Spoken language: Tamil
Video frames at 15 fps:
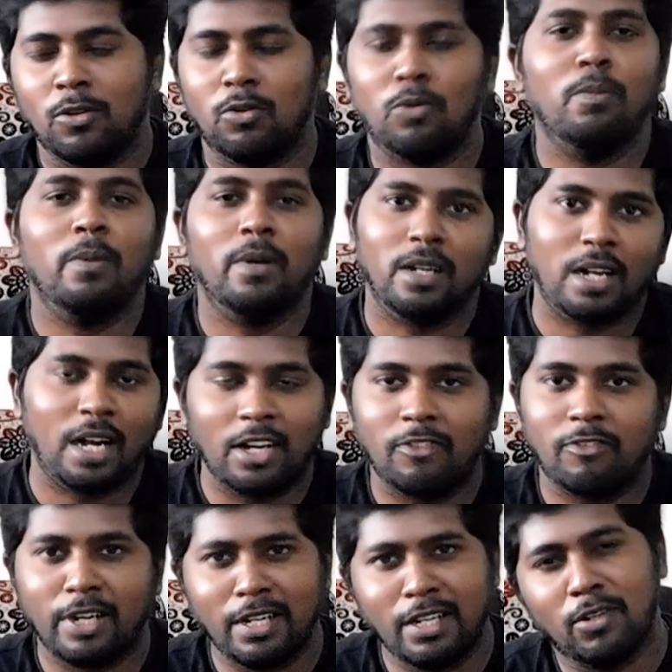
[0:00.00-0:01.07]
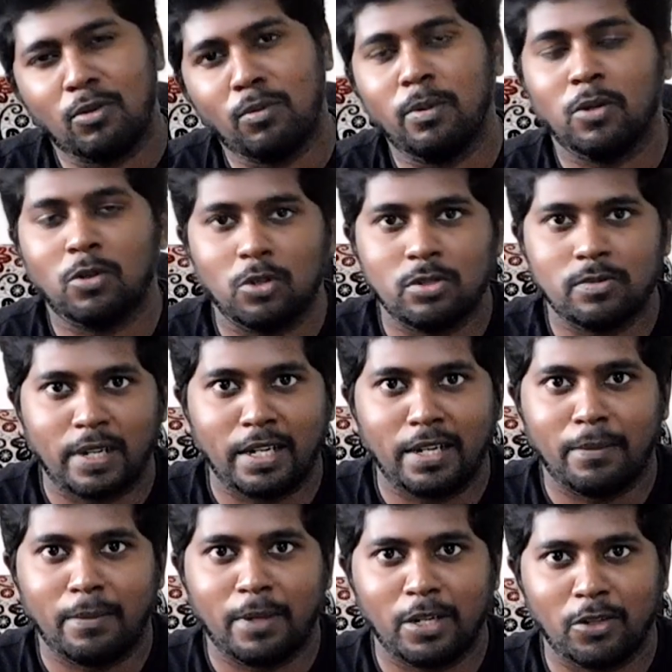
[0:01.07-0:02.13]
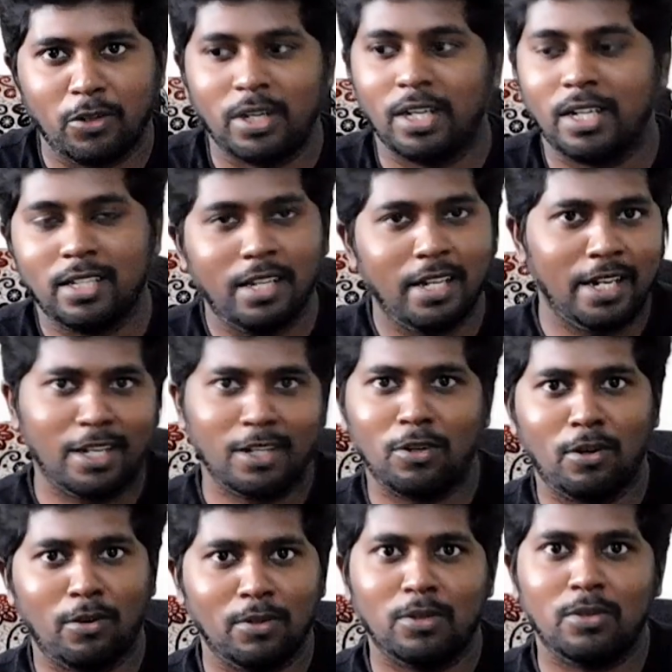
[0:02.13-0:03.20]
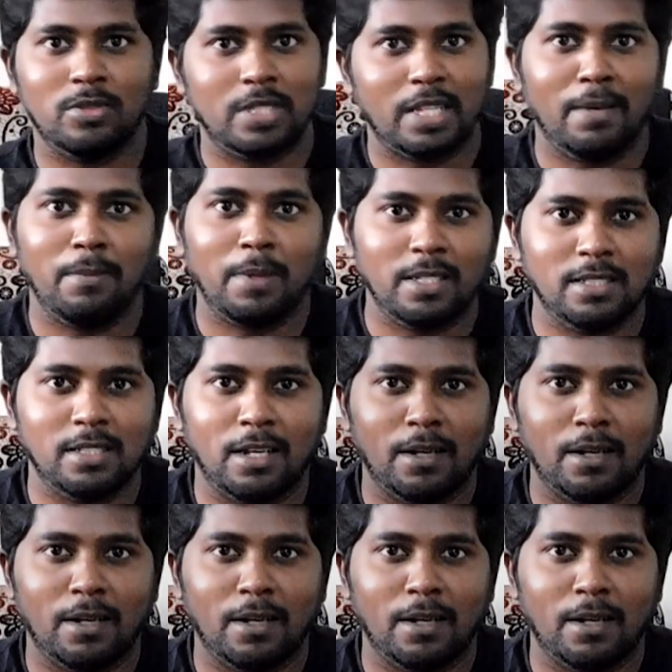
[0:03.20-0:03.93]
ரொம்ப நல்ல ஃப்ரெண்டை ரொம்ப க்ளோஸ் ஃப்ரெண்டாக மாறிட்டோம் கிட்டத்தட்ட எனக்கும் அவனுக்கும் சேம் ஏஜ்